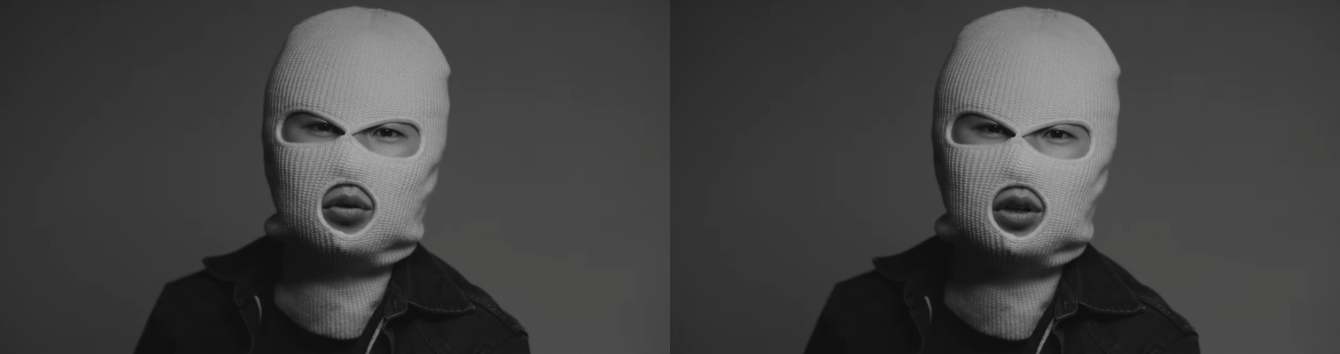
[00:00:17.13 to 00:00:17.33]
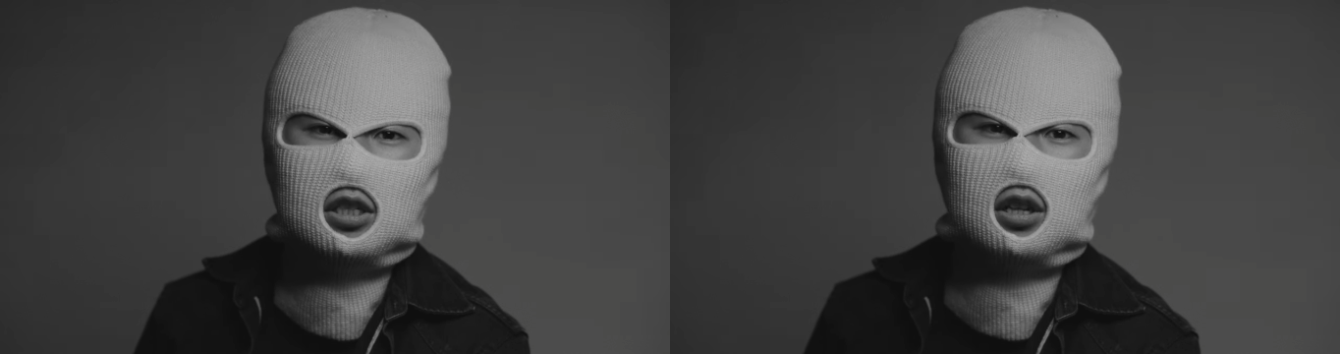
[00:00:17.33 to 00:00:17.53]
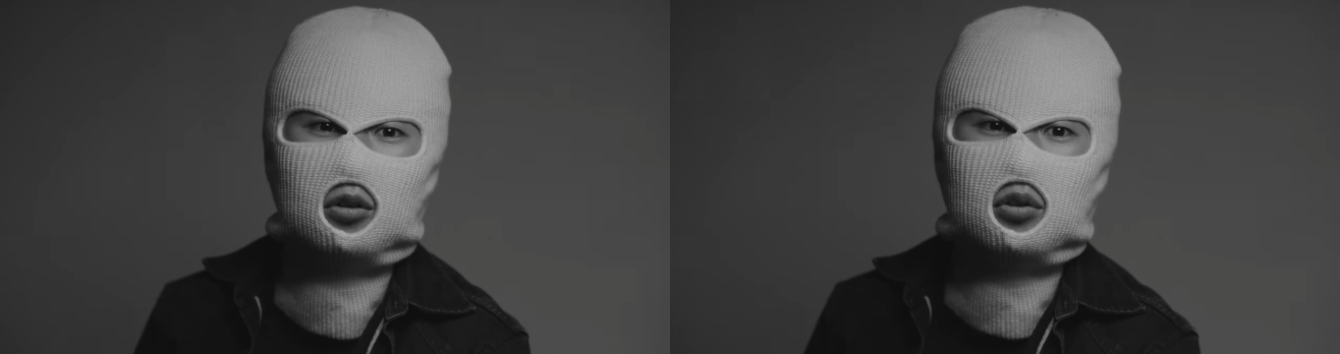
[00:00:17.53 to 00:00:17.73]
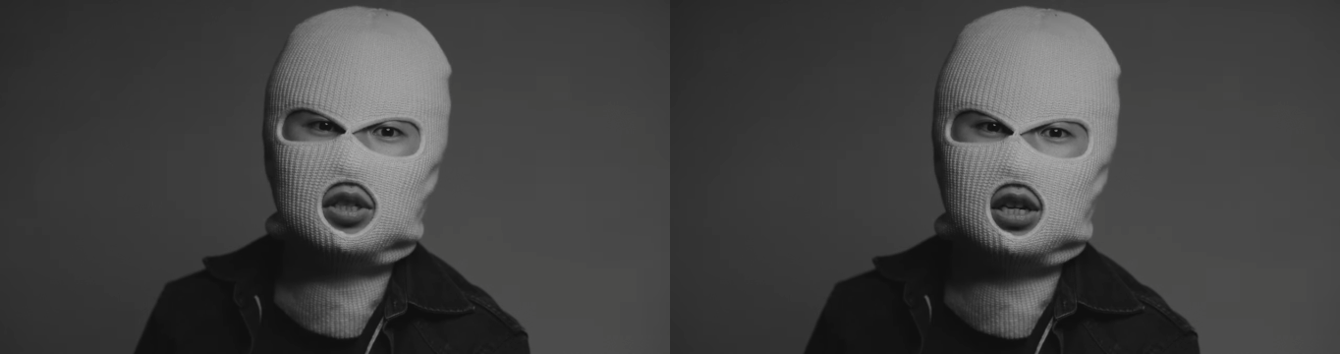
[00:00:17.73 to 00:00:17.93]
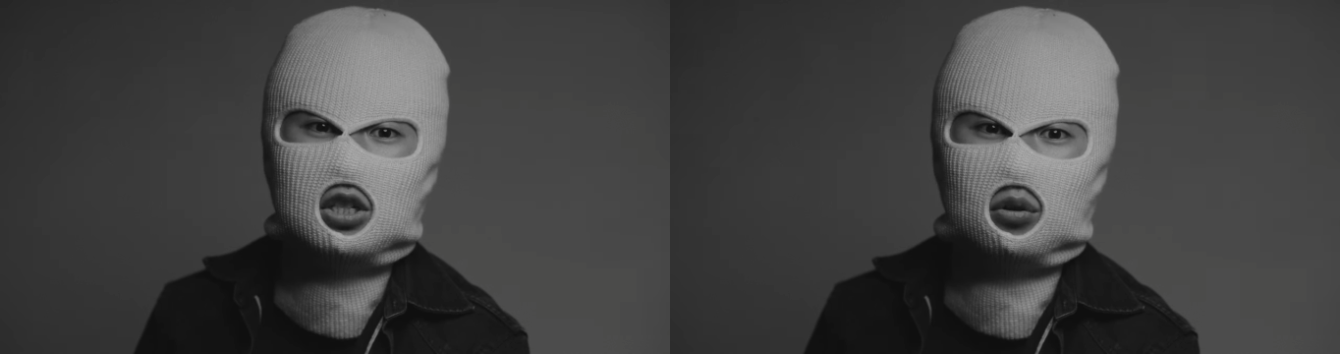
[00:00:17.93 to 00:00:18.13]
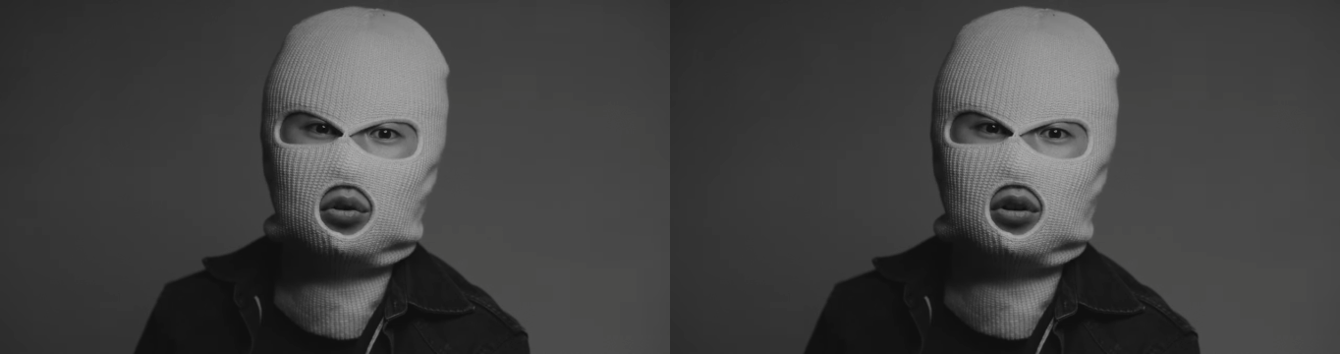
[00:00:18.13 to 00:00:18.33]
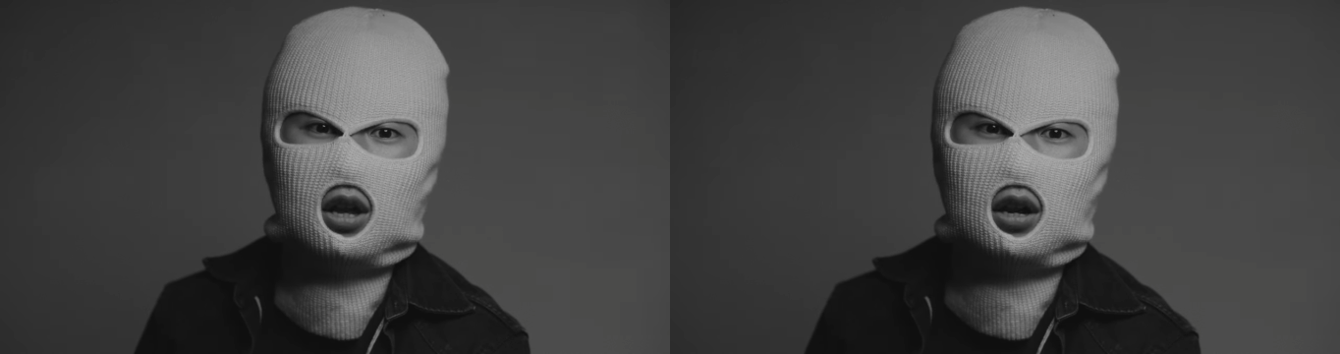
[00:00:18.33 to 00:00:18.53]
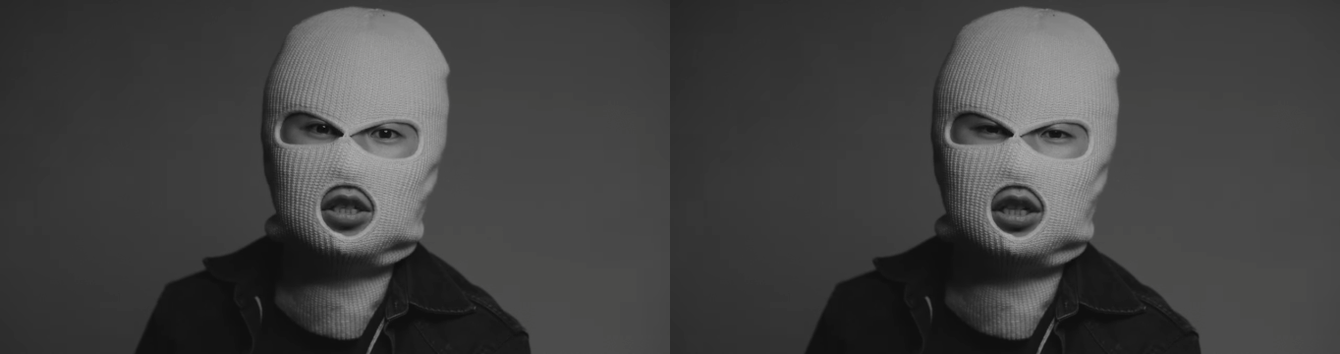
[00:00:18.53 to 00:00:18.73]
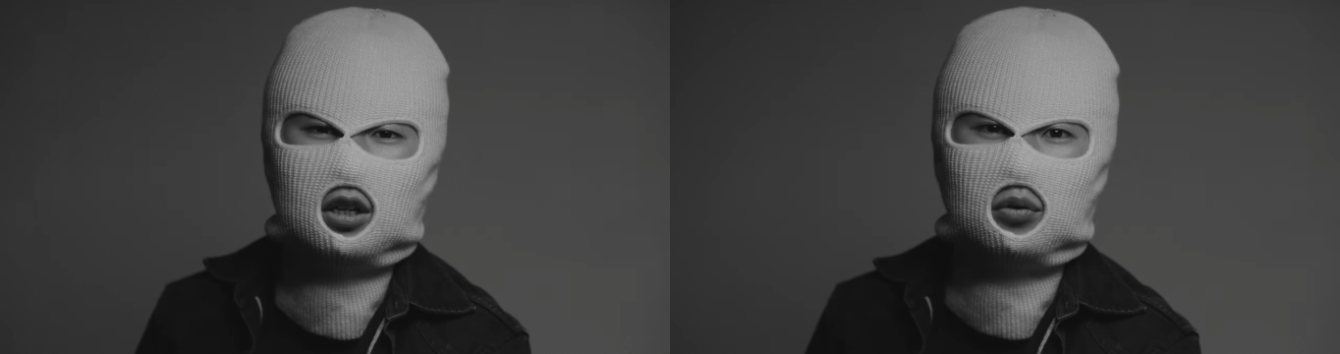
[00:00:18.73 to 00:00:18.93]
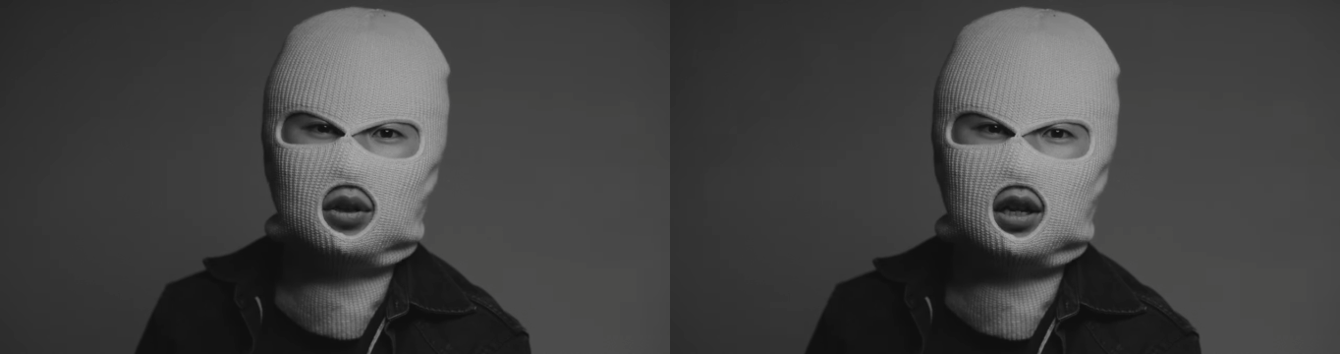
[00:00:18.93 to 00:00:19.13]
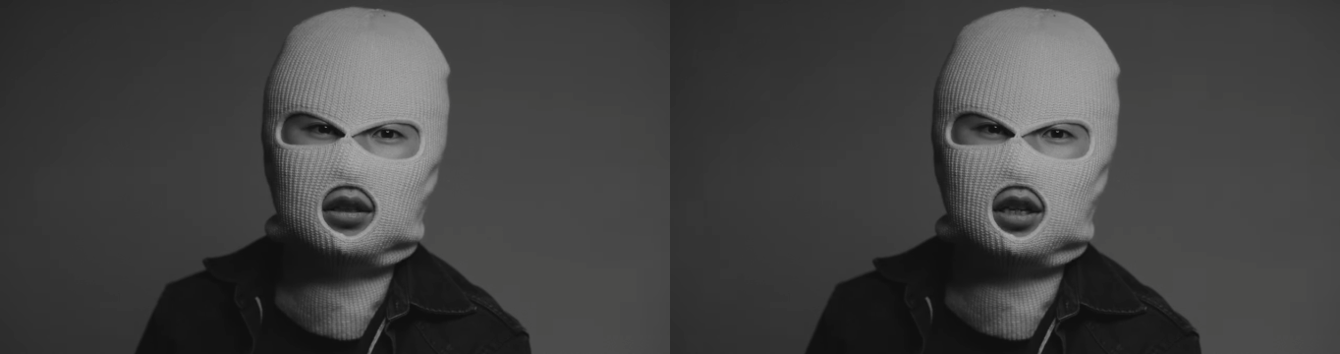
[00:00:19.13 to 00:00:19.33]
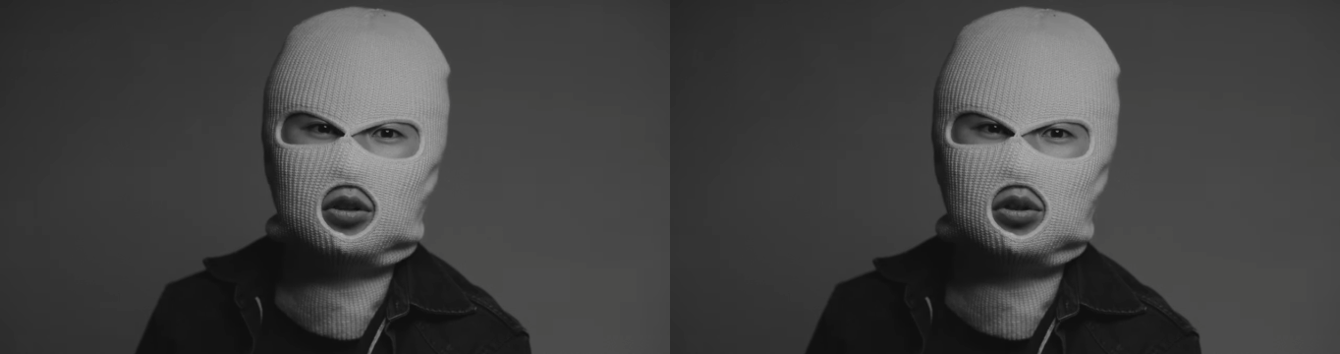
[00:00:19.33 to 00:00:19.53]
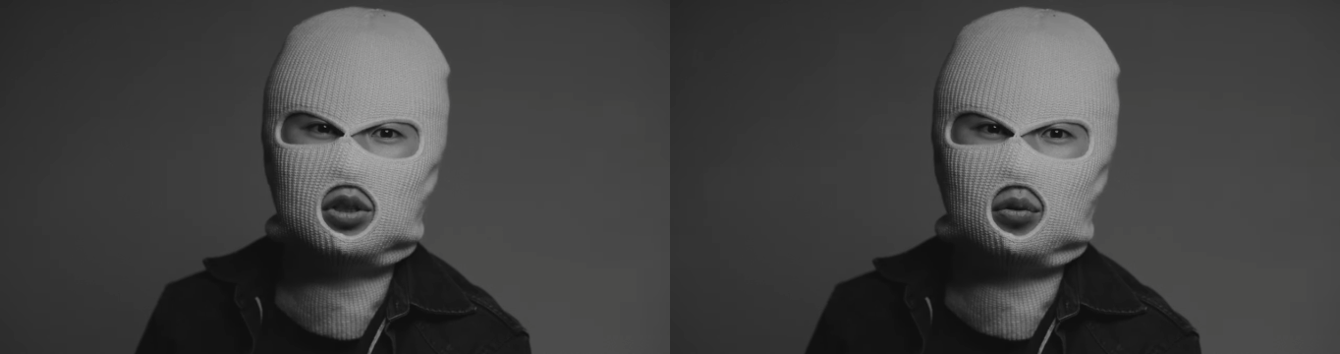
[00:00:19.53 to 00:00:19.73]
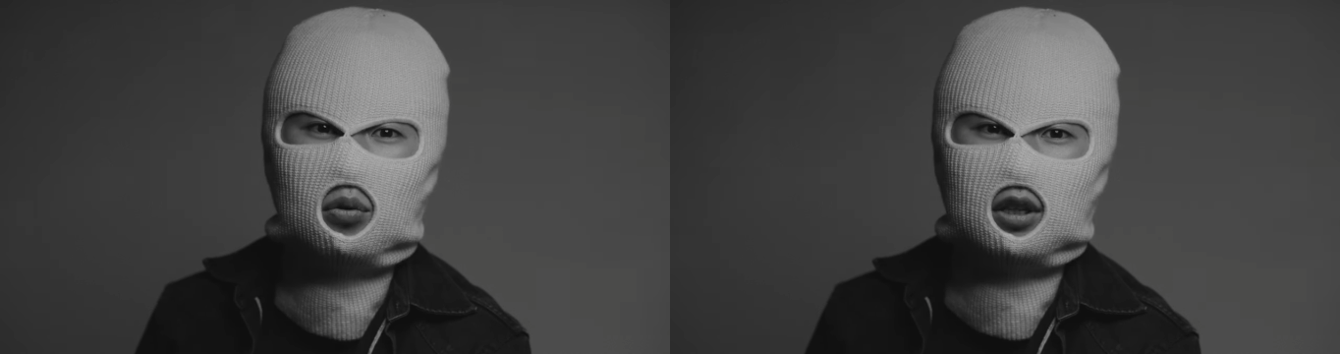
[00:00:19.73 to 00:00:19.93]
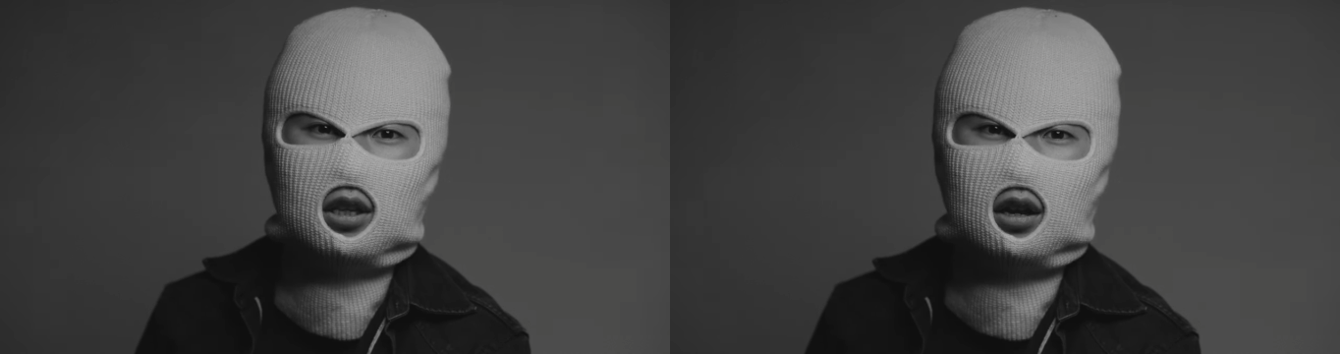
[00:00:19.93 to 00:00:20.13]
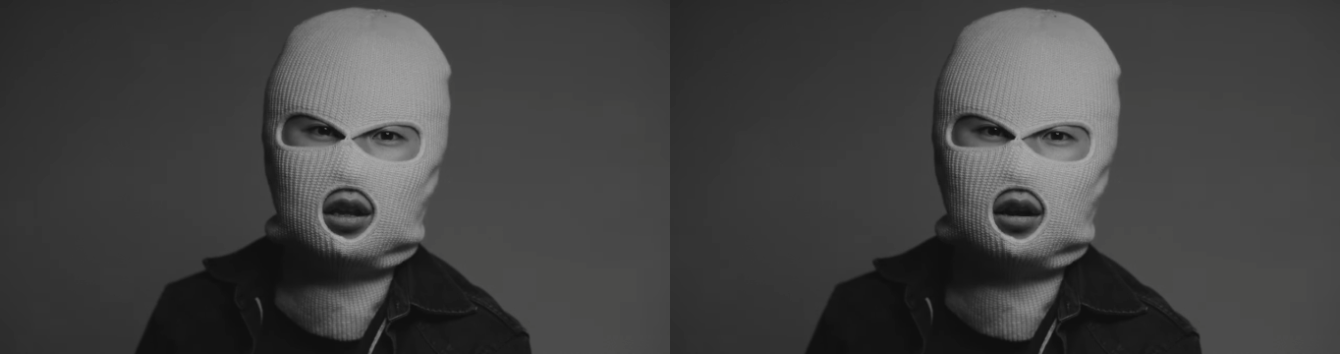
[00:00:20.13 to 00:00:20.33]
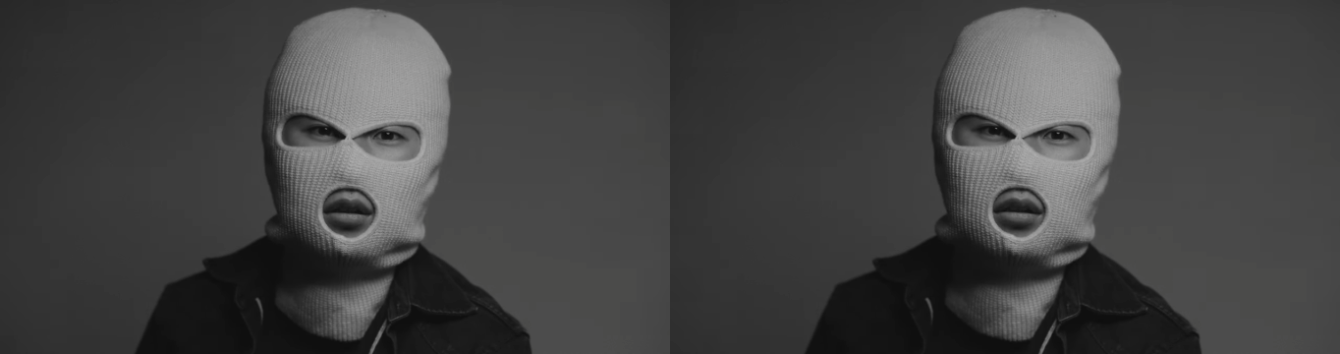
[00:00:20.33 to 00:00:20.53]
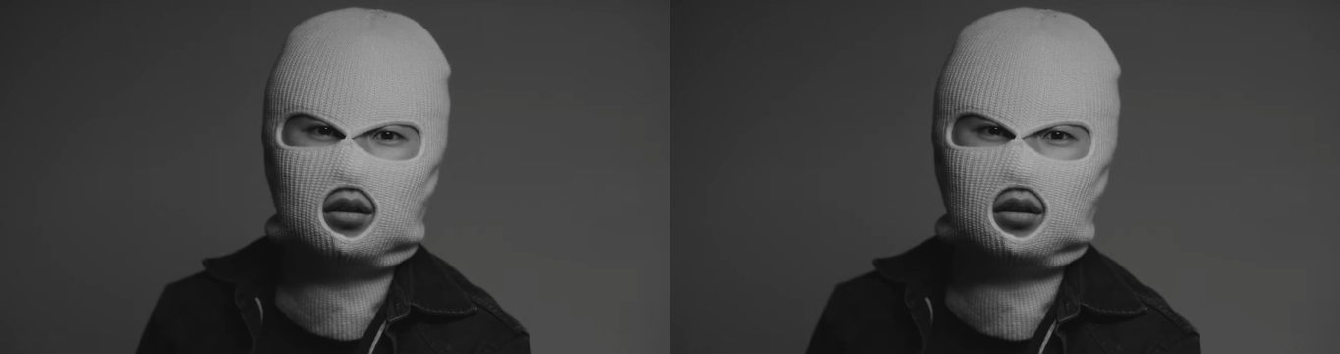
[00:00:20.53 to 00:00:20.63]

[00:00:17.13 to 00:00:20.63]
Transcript: のオリジナルの精神を具現化しているのはたった一つのコインだけだ。